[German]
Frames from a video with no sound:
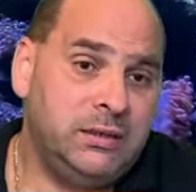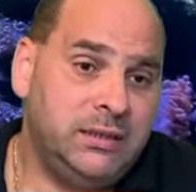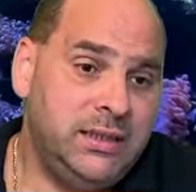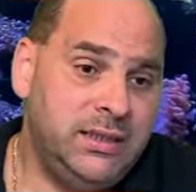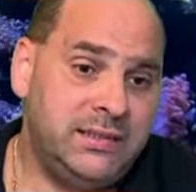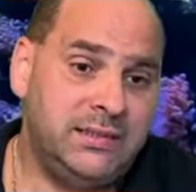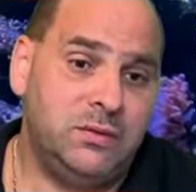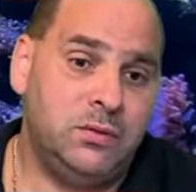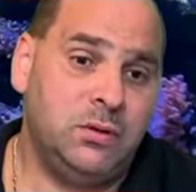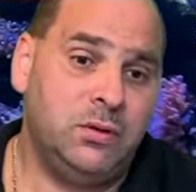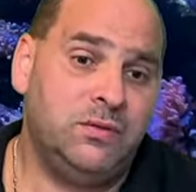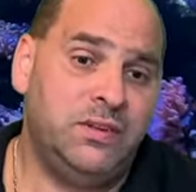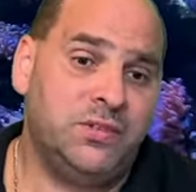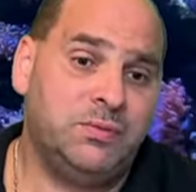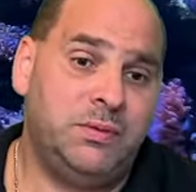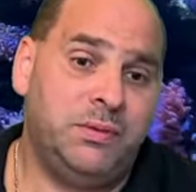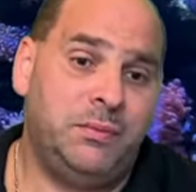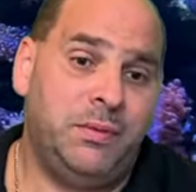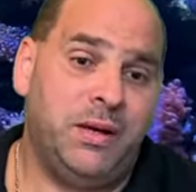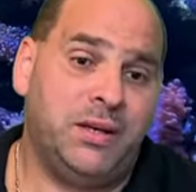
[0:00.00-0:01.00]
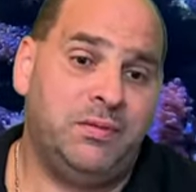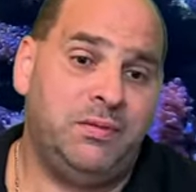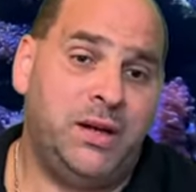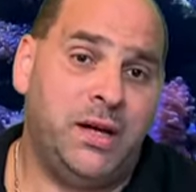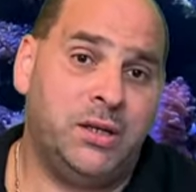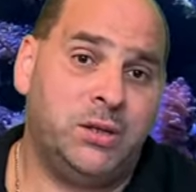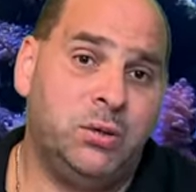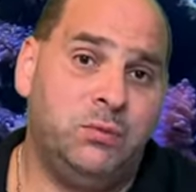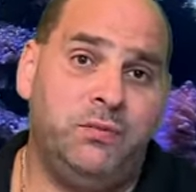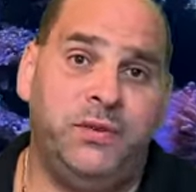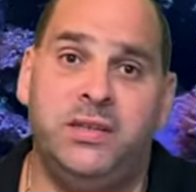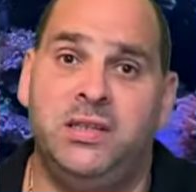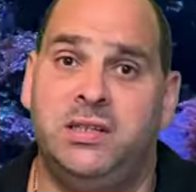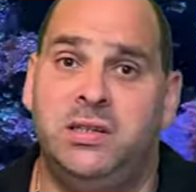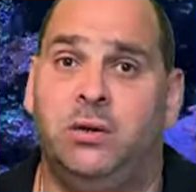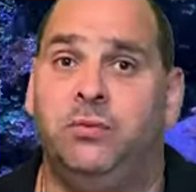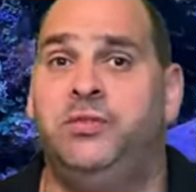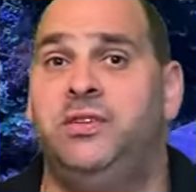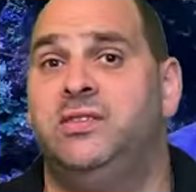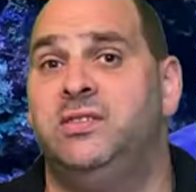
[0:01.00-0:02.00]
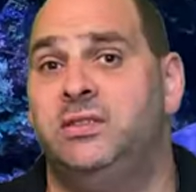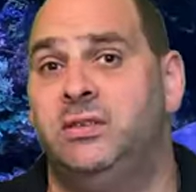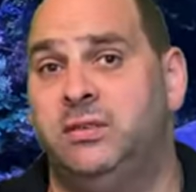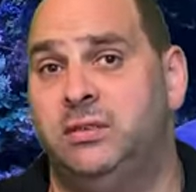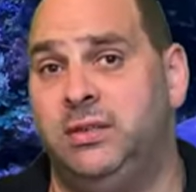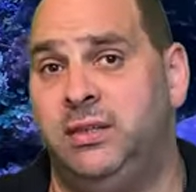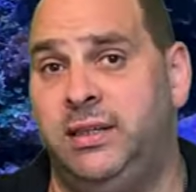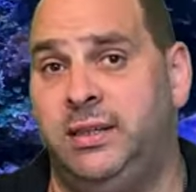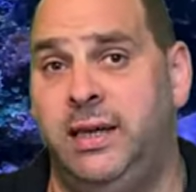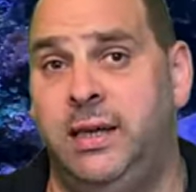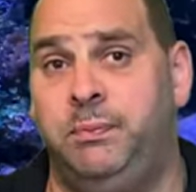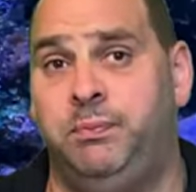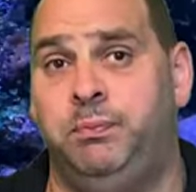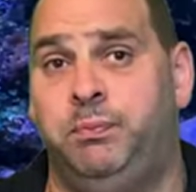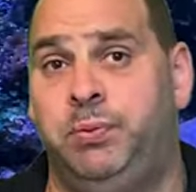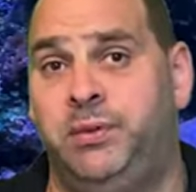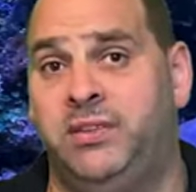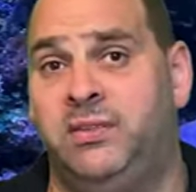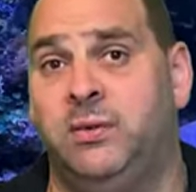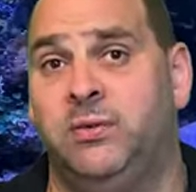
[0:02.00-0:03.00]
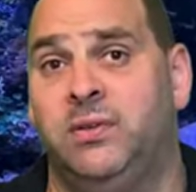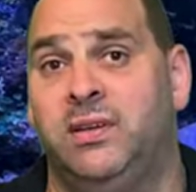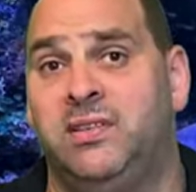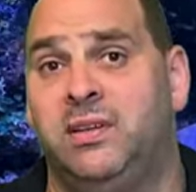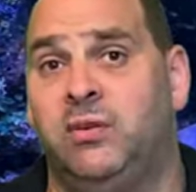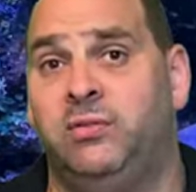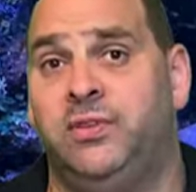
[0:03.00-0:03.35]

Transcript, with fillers: Ist irgendwas mit dem Aquarium, wenn ich auf diese App bzw.